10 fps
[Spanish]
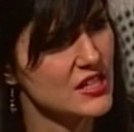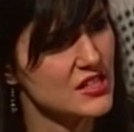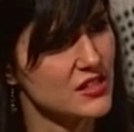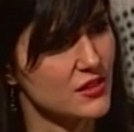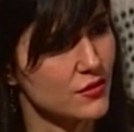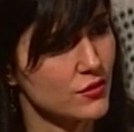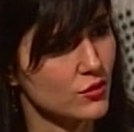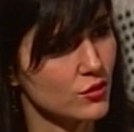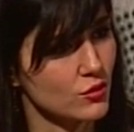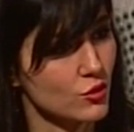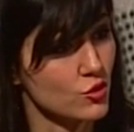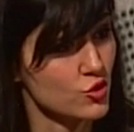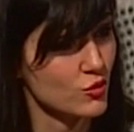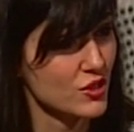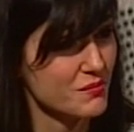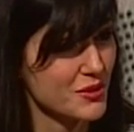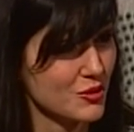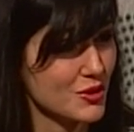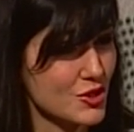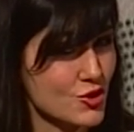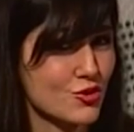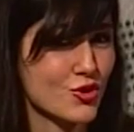se hizo con, consumo sumo respeto y de hecho